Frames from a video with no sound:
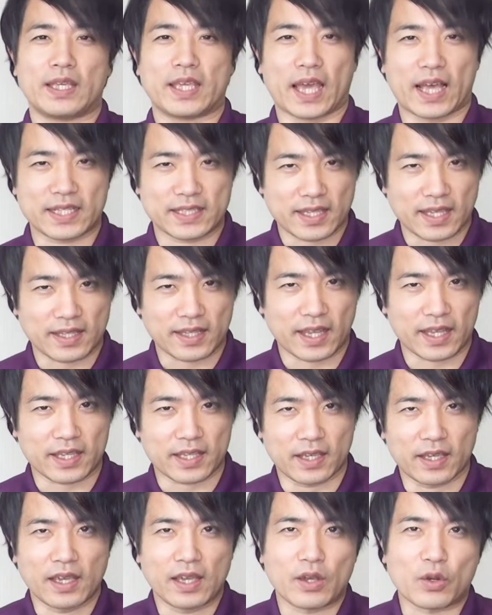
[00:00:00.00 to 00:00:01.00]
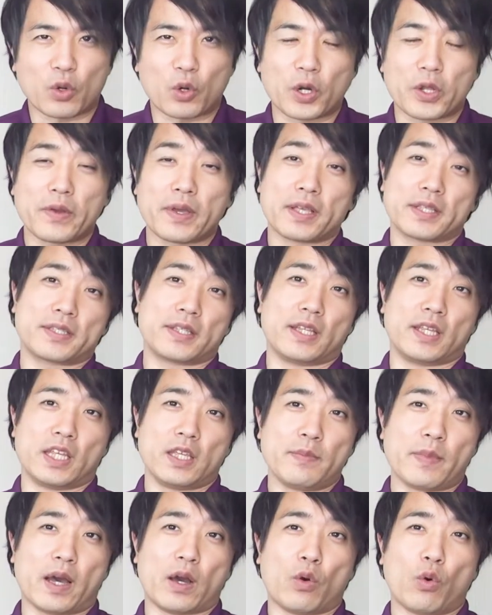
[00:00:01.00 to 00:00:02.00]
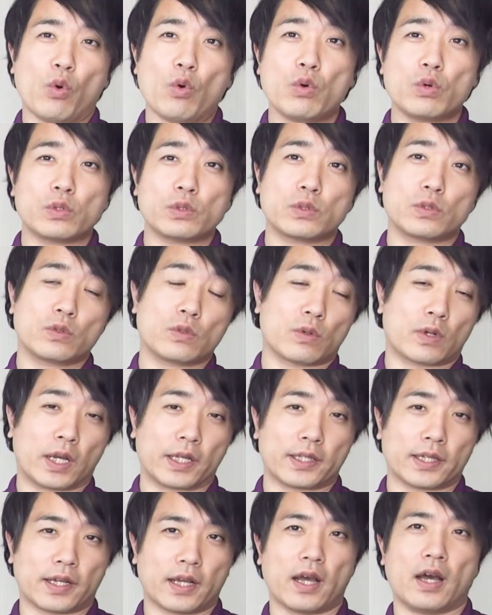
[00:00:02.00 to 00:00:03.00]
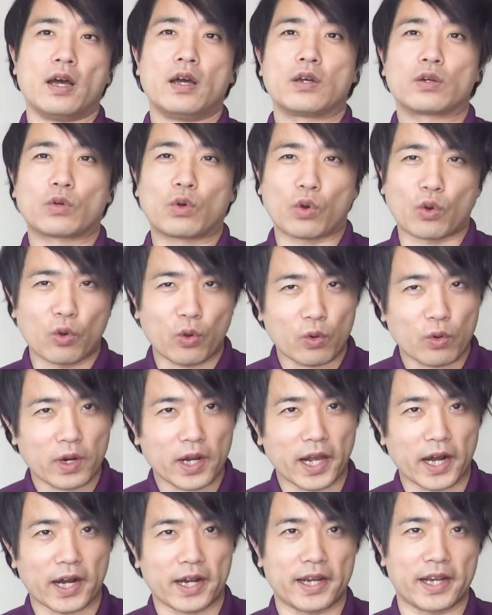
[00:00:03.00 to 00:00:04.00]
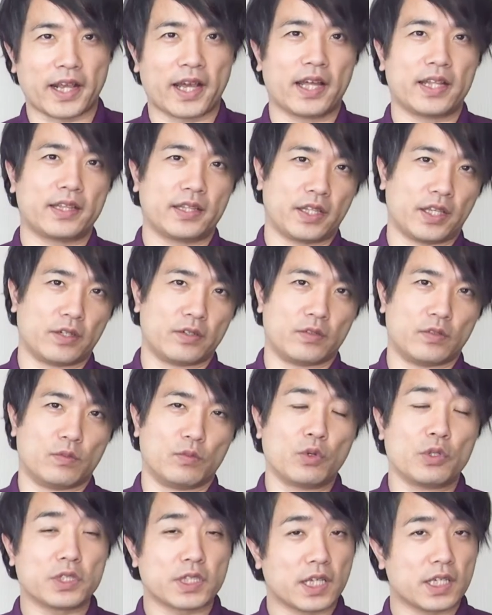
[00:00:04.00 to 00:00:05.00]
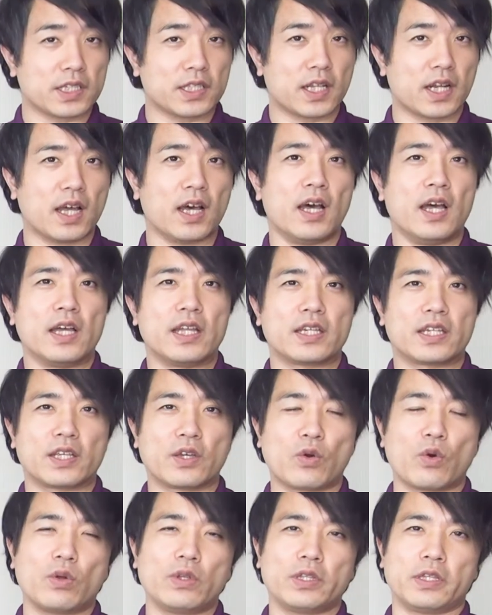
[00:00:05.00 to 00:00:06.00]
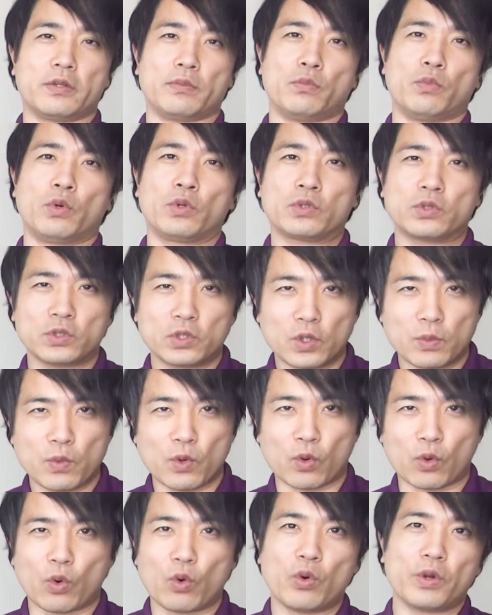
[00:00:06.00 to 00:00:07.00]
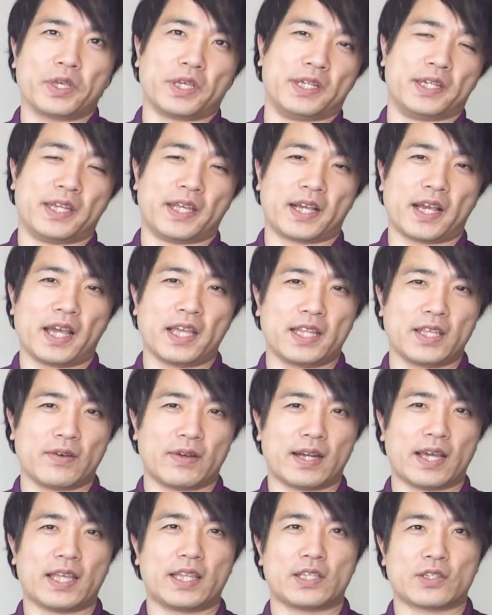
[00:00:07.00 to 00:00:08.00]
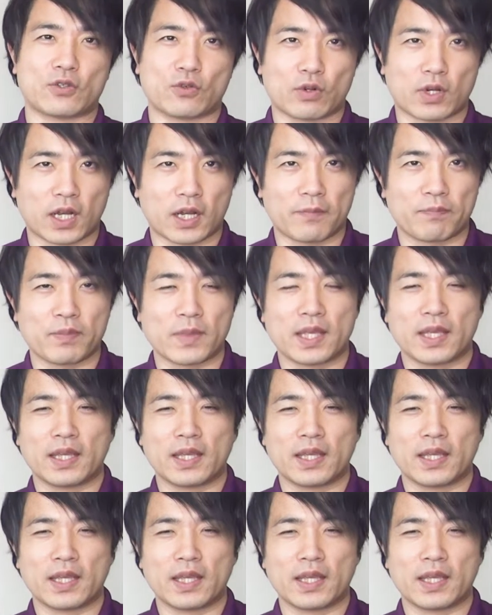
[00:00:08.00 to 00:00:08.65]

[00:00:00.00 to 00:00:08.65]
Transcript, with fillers: 痩せたい、これはですね、今多くの方が心から願っている、もしかしたら日本で最も多い願いではないでしょうか。